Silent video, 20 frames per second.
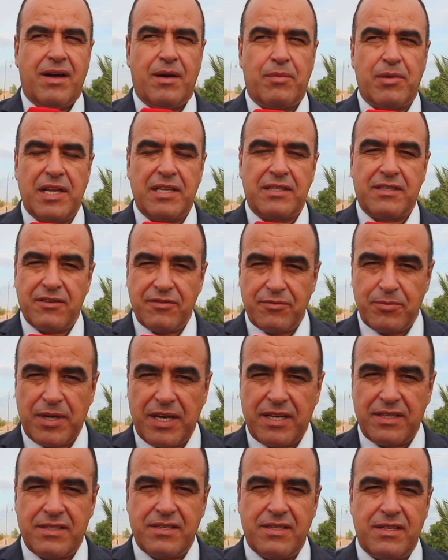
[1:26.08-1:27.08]
عبد اللطيف
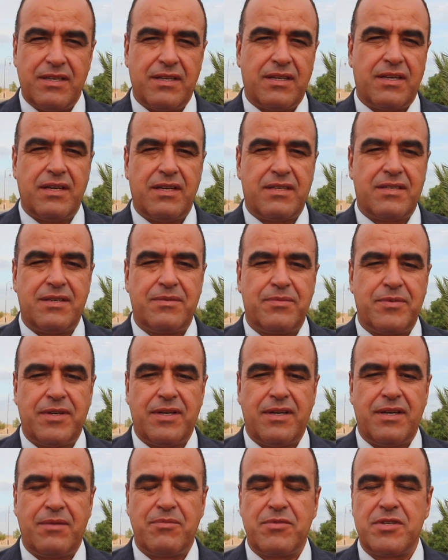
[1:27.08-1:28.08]
باغدي كاتب
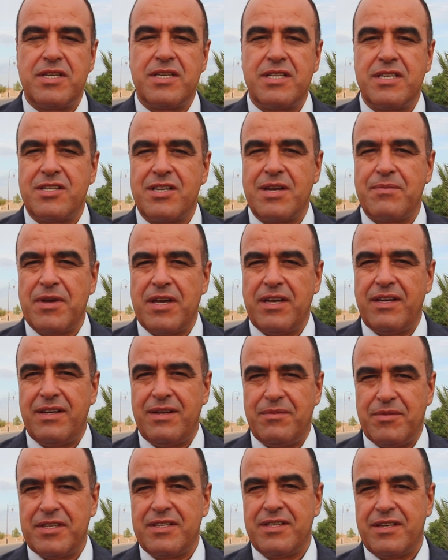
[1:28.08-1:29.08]
المجلس
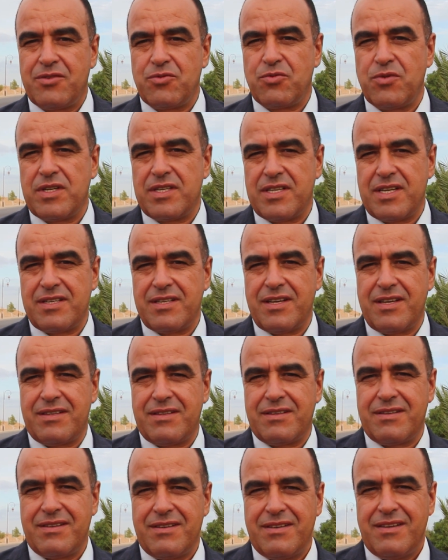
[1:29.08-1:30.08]
الجماعي لمدينه
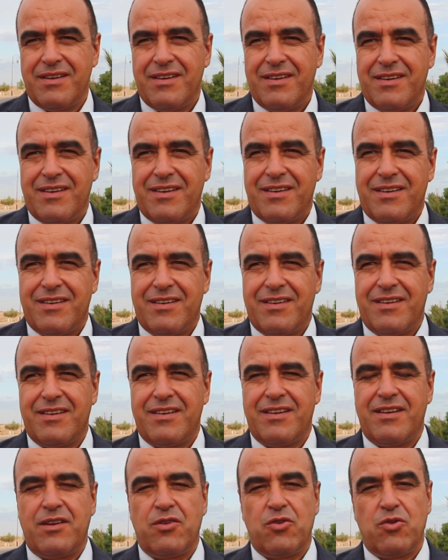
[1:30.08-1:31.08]
ورزازات
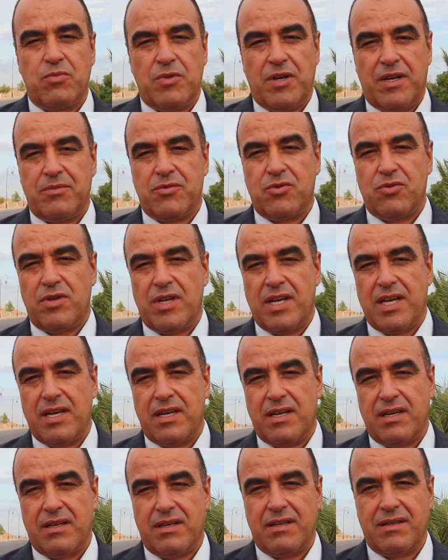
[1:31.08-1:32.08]
آه، اليوم الحمد
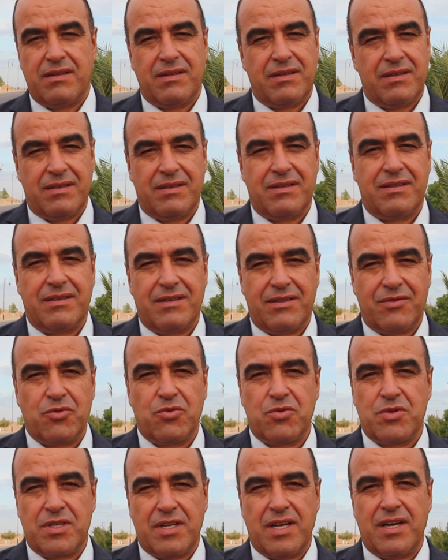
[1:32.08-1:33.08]
لله آه،
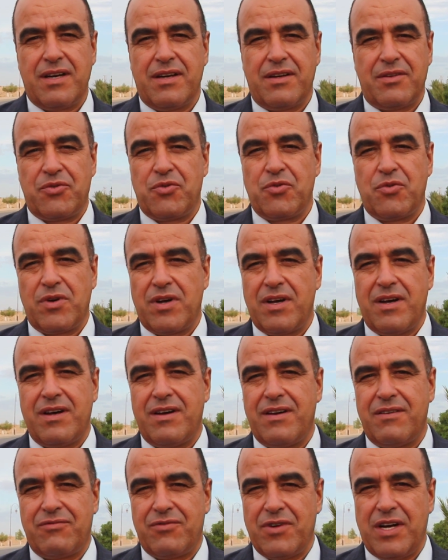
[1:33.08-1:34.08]
دوزنا
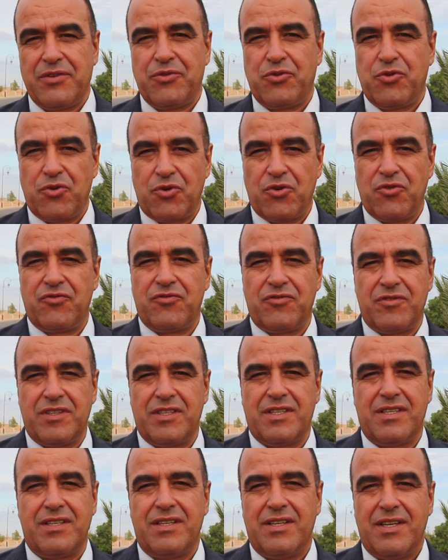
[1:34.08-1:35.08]
الدورة في واحد الظروف
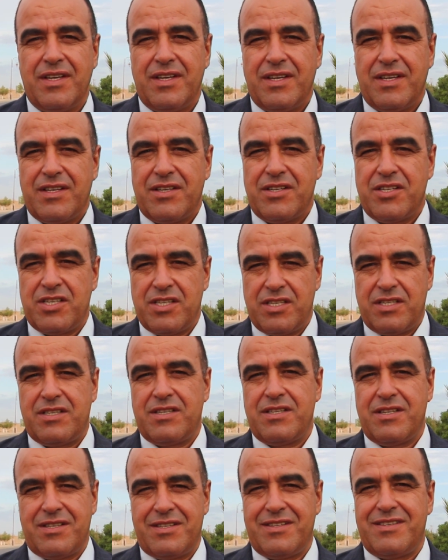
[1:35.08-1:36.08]
آه، جد
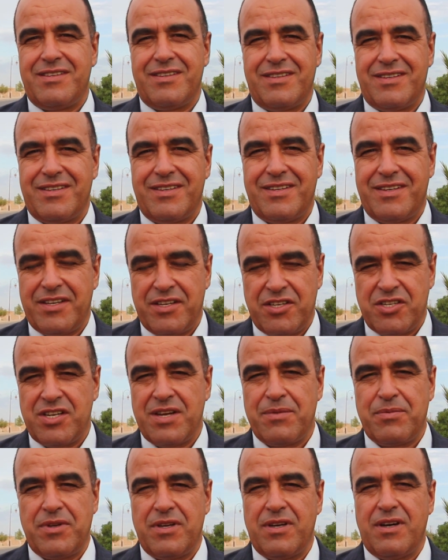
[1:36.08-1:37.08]
جد
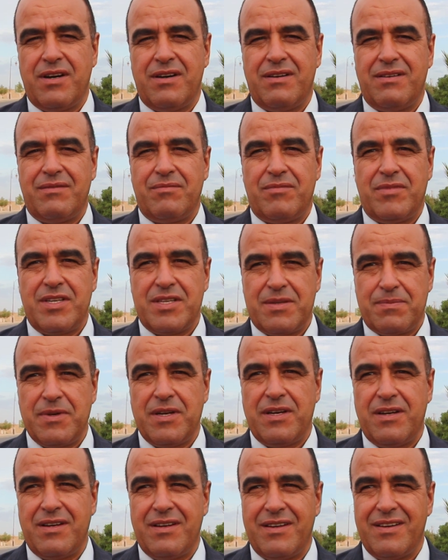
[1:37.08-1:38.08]
إيجابية
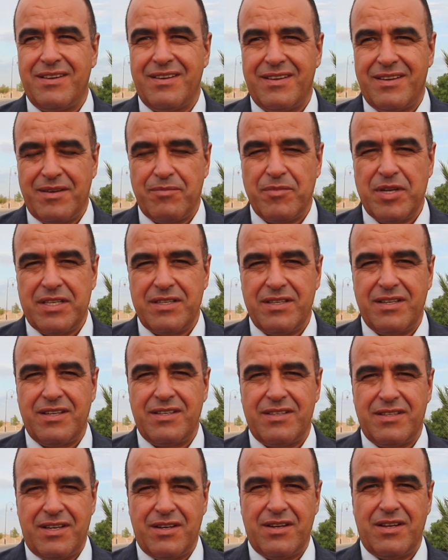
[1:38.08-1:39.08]
بالنسبة
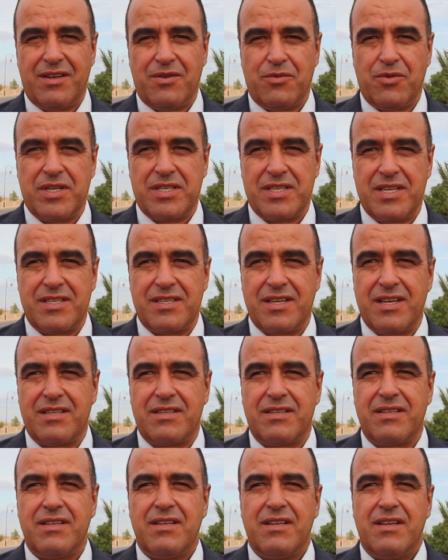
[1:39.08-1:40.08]
للمدينة ديال ورزازات